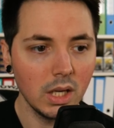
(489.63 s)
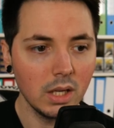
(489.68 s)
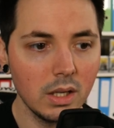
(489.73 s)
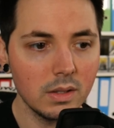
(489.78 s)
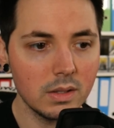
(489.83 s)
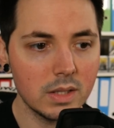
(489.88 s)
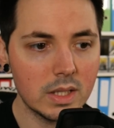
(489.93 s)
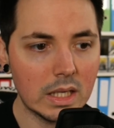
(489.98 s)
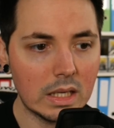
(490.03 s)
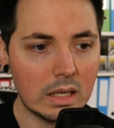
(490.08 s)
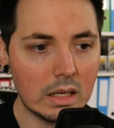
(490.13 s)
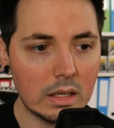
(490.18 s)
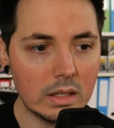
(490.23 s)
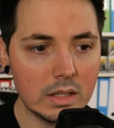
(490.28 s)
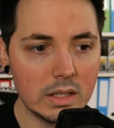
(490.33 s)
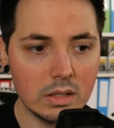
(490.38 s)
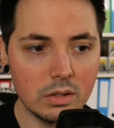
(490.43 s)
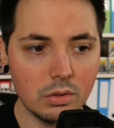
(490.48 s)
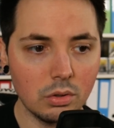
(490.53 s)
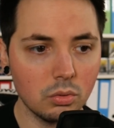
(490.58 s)
ça,
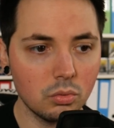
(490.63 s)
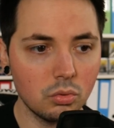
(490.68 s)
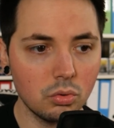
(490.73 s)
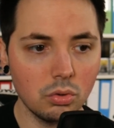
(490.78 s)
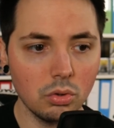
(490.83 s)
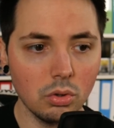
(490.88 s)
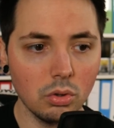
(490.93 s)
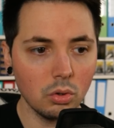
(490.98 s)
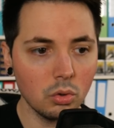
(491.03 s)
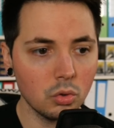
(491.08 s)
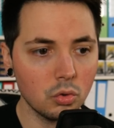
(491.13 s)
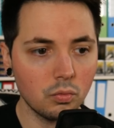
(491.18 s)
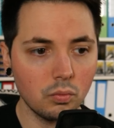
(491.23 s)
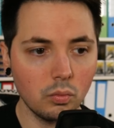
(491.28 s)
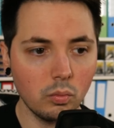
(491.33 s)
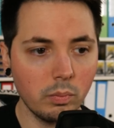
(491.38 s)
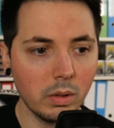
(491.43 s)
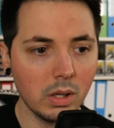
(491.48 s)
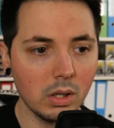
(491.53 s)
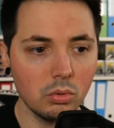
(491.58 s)
sort du cœur. Je vous
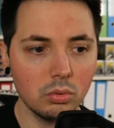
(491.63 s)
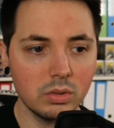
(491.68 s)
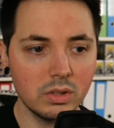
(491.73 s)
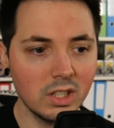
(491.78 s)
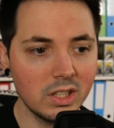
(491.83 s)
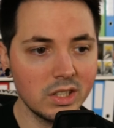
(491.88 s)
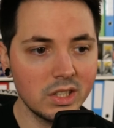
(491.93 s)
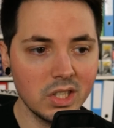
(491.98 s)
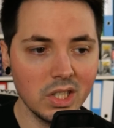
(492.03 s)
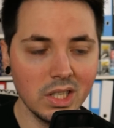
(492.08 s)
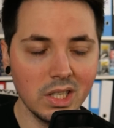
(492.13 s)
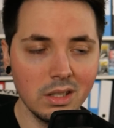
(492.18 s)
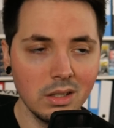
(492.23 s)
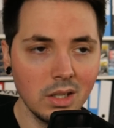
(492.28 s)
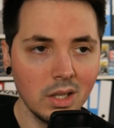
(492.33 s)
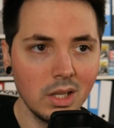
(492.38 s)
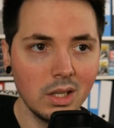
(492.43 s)
parle tel quel.